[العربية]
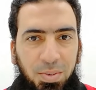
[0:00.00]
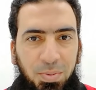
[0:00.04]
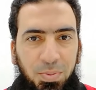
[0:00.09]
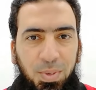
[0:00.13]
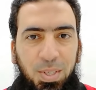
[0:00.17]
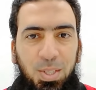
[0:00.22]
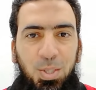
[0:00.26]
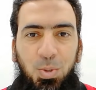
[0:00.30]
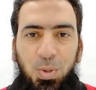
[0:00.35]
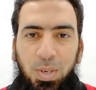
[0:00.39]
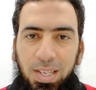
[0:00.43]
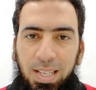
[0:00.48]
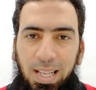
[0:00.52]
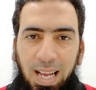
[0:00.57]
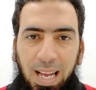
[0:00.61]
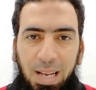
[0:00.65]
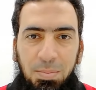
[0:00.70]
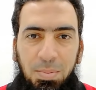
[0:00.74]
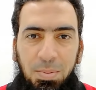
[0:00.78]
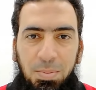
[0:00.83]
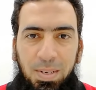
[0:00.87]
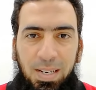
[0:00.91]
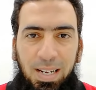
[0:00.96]
فيديو كده
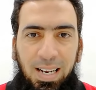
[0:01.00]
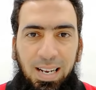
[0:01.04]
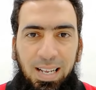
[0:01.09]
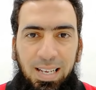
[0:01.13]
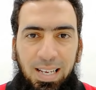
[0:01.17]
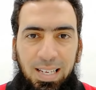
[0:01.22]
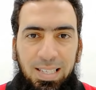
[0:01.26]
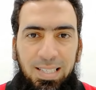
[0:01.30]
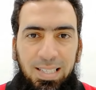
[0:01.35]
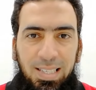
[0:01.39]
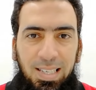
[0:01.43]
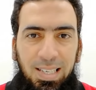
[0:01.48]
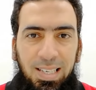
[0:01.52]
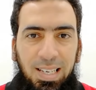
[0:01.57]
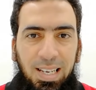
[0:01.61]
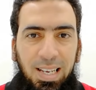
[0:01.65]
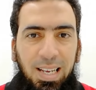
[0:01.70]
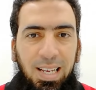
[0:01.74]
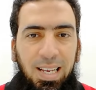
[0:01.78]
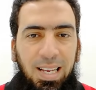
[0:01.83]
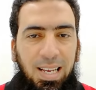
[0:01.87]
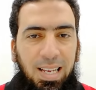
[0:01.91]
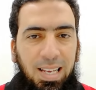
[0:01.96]
حابب ان انا يعني ايه
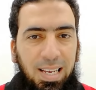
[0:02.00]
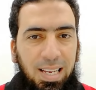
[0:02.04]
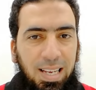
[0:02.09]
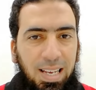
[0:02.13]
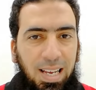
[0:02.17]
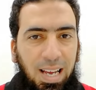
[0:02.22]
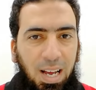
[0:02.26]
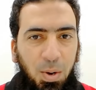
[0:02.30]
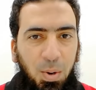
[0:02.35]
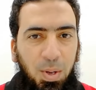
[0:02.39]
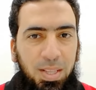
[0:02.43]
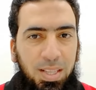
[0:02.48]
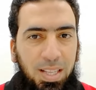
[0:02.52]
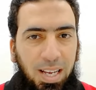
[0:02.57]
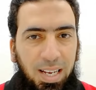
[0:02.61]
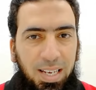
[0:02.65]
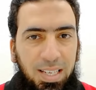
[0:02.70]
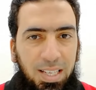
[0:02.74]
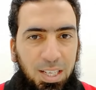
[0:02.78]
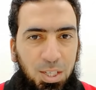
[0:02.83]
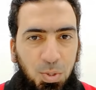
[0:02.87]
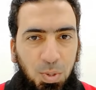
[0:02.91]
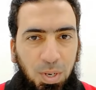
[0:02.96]
آه، اوضح
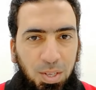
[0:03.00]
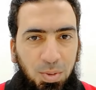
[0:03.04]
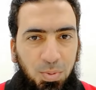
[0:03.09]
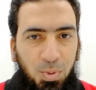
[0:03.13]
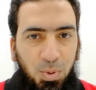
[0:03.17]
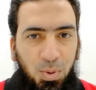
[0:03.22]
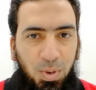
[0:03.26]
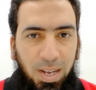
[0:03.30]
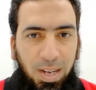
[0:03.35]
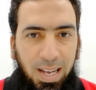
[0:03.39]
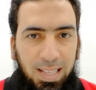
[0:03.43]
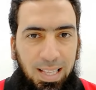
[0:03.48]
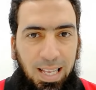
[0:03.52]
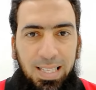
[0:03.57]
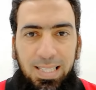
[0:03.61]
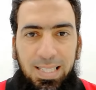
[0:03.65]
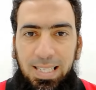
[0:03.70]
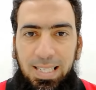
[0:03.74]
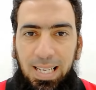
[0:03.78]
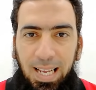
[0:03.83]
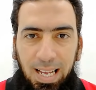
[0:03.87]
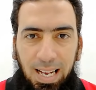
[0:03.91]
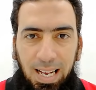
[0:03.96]
كده شويه فروقات
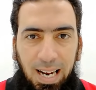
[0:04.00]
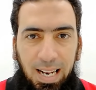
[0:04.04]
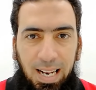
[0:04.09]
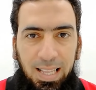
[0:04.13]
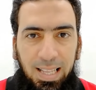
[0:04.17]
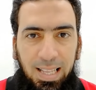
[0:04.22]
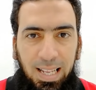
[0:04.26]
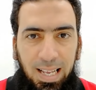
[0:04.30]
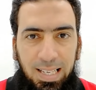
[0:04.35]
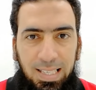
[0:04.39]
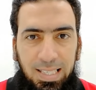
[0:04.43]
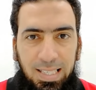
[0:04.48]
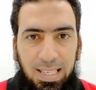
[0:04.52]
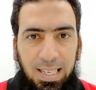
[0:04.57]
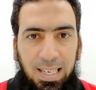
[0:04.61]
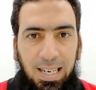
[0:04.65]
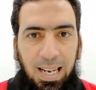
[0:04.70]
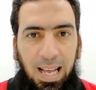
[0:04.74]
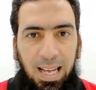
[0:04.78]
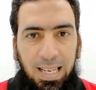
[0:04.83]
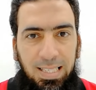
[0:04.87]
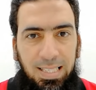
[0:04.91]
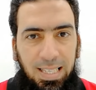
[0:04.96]
هتسهل على الناس
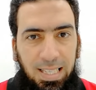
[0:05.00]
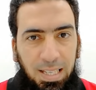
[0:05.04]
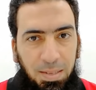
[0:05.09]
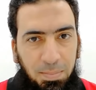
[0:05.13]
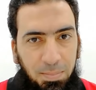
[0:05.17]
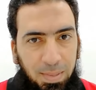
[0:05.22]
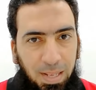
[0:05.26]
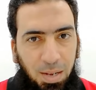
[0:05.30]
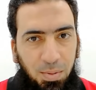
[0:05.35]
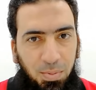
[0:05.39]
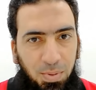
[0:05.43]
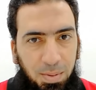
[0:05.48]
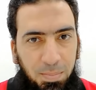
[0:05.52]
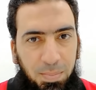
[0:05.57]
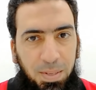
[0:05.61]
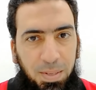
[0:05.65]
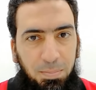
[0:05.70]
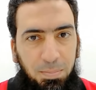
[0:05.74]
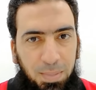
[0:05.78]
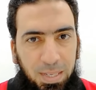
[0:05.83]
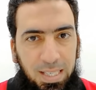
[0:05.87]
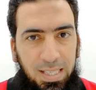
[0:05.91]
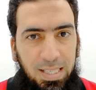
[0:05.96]
اللي عايزه تبدا في البي
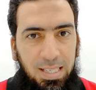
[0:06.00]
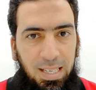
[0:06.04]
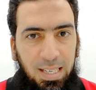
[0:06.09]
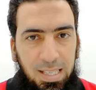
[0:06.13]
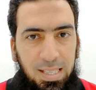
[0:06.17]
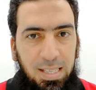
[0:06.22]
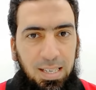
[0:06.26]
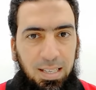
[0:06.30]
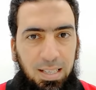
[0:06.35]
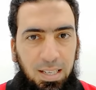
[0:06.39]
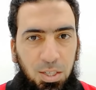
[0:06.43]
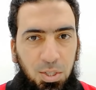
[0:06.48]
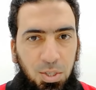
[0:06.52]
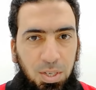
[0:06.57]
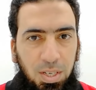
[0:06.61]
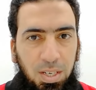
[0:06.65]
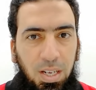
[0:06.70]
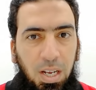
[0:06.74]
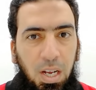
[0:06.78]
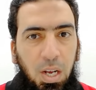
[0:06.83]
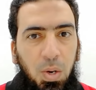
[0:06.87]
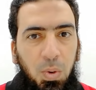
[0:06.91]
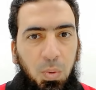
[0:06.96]
ام بي 6
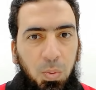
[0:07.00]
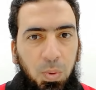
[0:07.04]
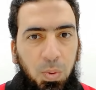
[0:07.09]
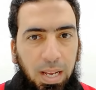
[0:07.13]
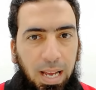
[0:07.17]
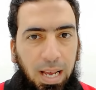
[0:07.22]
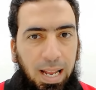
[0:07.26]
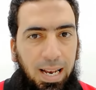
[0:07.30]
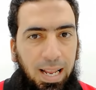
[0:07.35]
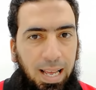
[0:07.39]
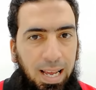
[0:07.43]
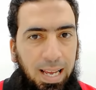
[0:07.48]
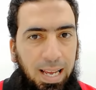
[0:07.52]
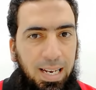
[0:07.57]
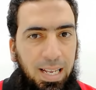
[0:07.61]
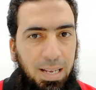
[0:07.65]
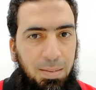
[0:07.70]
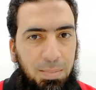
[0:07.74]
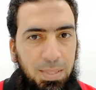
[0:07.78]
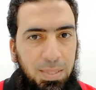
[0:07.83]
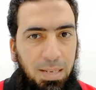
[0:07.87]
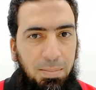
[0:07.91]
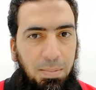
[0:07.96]
اديشن وقلقانه
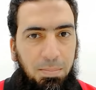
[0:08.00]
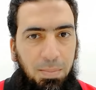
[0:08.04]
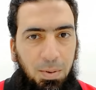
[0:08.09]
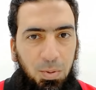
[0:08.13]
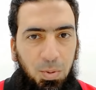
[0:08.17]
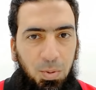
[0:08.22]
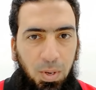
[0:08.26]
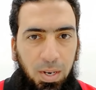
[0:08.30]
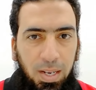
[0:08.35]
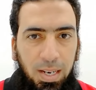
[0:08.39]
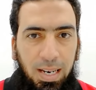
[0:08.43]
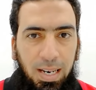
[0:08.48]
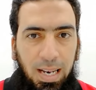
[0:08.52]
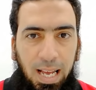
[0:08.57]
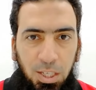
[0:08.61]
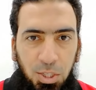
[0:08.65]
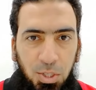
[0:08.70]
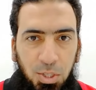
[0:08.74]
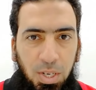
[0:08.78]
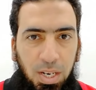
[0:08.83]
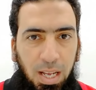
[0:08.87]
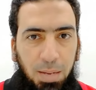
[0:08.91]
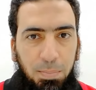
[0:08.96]
بسبب موضوع
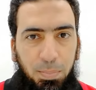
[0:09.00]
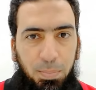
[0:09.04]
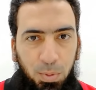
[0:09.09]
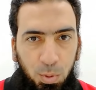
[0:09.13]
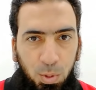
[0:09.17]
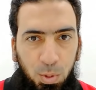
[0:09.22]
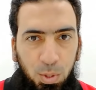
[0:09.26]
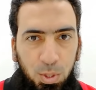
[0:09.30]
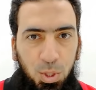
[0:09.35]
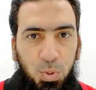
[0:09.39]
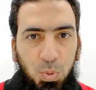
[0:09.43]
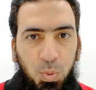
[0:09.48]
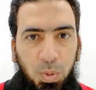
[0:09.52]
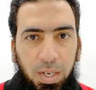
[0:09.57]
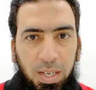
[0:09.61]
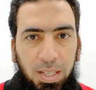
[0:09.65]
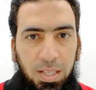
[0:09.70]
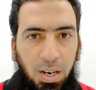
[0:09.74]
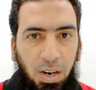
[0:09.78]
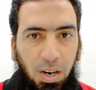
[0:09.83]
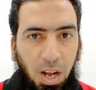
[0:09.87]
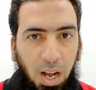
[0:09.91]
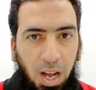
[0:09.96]
الاجل ابروتش
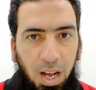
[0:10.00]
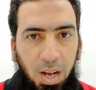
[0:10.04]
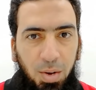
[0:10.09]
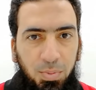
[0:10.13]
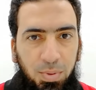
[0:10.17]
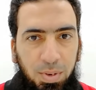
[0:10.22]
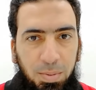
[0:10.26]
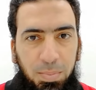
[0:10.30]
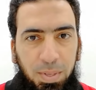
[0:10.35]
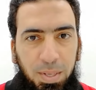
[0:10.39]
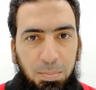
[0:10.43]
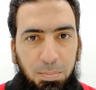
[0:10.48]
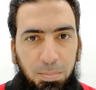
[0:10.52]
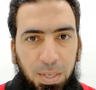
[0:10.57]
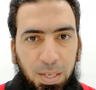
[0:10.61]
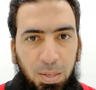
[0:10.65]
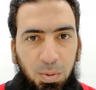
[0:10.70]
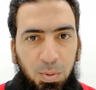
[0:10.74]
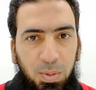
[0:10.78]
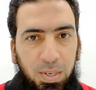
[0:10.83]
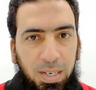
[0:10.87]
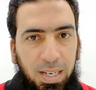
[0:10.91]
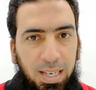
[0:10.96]
وطرحها في البي ام
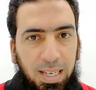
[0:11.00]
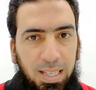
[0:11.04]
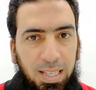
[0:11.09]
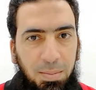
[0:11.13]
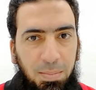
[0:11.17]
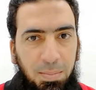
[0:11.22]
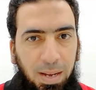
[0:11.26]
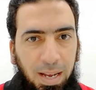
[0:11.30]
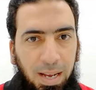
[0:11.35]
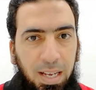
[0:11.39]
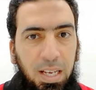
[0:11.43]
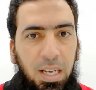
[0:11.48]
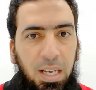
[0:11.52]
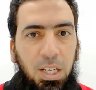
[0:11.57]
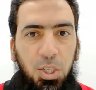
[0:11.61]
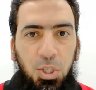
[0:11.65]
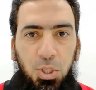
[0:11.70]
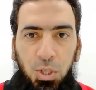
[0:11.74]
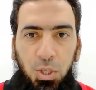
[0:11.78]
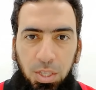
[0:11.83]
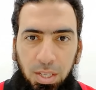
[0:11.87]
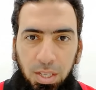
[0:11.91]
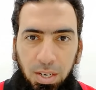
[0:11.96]
بي وان هي تبقى
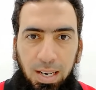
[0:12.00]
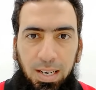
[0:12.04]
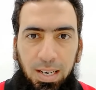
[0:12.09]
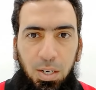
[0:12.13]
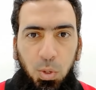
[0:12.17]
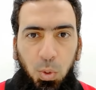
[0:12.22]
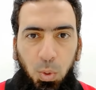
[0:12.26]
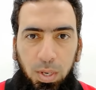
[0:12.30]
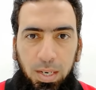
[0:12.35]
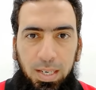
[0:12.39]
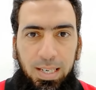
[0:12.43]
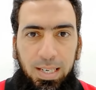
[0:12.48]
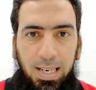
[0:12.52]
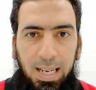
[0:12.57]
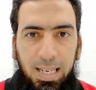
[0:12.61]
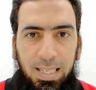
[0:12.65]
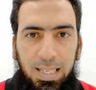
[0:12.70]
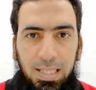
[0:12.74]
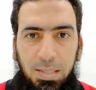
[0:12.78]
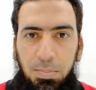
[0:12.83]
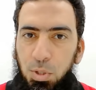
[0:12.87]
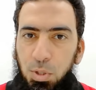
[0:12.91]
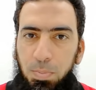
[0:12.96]
جنرال لكل
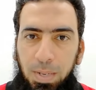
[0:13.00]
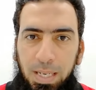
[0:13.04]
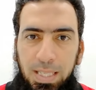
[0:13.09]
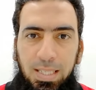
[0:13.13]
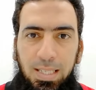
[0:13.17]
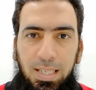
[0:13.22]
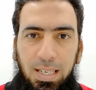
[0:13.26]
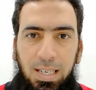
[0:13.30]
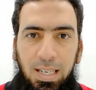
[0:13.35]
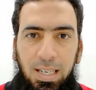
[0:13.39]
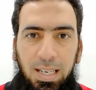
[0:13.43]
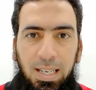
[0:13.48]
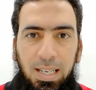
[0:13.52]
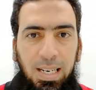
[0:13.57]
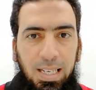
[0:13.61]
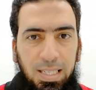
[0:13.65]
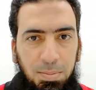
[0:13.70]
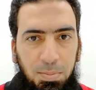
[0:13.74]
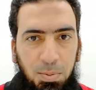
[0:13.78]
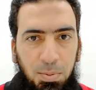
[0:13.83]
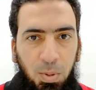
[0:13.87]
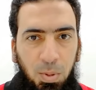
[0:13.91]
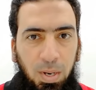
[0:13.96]
الناس مش بس
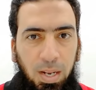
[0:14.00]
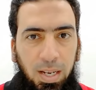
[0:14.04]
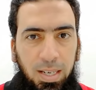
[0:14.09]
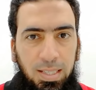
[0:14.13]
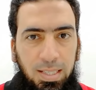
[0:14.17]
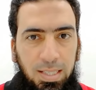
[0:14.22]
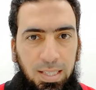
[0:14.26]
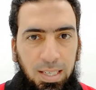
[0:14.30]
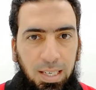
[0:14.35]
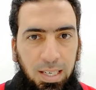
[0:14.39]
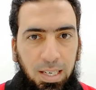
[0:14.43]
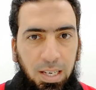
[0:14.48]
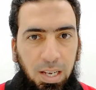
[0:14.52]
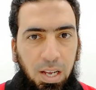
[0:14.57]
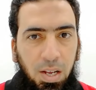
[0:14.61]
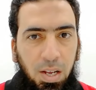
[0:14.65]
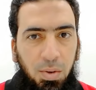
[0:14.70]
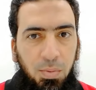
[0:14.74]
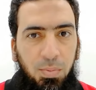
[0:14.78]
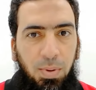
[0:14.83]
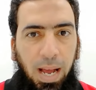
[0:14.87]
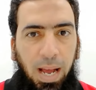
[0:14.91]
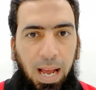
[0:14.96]
للناس بتوع الاي تي
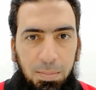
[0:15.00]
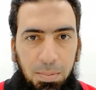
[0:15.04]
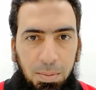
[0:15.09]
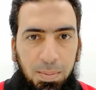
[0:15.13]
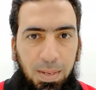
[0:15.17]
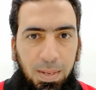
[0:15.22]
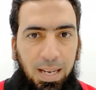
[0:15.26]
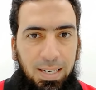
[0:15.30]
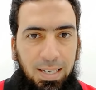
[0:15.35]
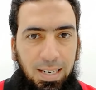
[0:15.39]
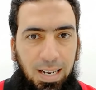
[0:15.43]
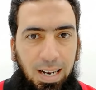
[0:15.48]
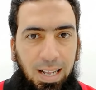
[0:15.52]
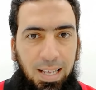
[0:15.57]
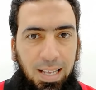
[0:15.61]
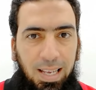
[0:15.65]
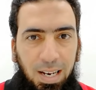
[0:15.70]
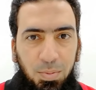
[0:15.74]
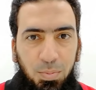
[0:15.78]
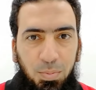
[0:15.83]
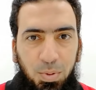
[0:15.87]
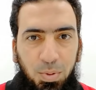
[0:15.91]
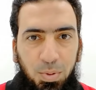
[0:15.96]
فحابب يعني ان انا
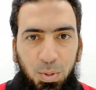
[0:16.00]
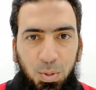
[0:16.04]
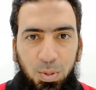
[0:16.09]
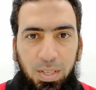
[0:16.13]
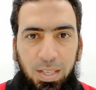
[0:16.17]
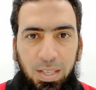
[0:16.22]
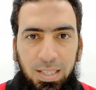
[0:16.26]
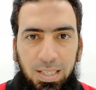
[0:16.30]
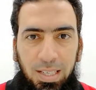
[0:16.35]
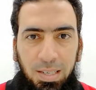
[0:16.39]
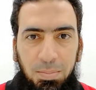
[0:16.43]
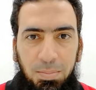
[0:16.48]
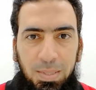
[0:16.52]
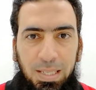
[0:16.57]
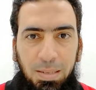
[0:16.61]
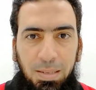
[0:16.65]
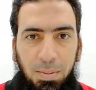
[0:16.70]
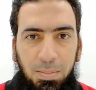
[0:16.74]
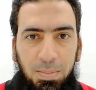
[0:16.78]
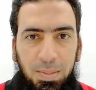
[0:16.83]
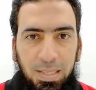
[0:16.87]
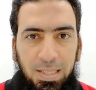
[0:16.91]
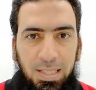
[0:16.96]
اتكلم في النقطه دي
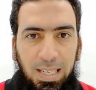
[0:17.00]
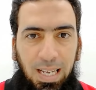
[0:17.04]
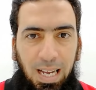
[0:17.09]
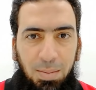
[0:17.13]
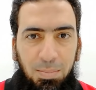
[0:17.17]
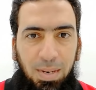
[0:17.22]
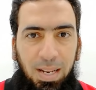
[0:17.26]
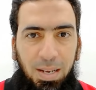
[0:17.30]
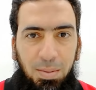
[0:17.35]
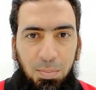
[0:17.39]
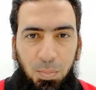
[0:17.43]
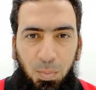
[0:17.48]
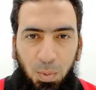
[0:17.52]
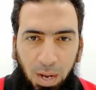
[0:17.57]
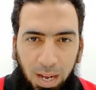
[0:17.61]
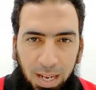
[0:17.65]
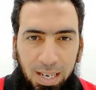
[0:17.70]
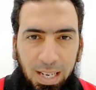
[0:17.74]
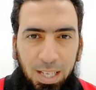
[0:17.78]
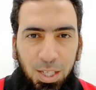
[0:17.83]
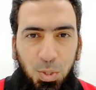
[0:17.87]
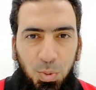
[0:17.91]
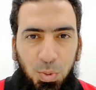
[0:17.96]
بسبب ان دي عامله
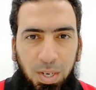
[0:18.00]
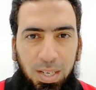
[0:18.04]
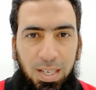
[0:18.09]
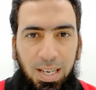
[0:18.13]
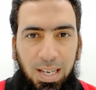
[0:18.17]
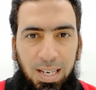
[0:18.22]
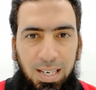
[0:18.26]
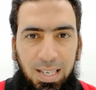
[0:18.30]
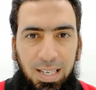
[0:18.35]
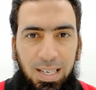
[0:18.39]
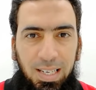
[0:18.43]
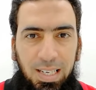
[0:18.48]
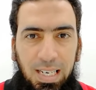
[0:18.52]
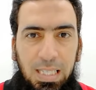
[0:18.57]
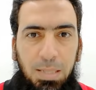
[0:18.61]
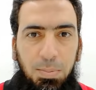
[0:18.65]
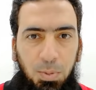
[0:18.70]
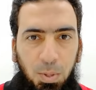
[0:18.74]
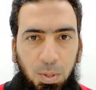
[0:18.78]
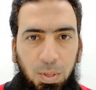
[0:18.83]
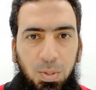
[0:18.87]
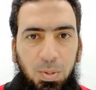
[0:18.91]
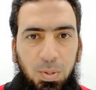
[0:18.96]
معاناه شويه للناس
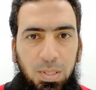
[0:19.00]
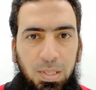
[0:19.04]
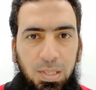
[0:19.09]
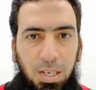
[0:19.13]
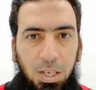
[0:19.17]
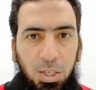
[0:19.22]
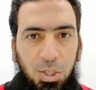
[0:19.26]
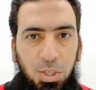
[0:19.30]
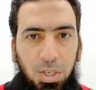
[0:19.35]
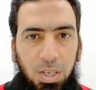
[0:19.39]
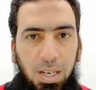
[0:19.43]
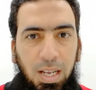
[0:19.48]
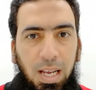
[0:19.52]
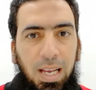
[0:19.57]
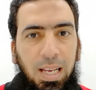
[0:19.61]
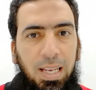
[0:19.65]
بتوع الكونستراكشن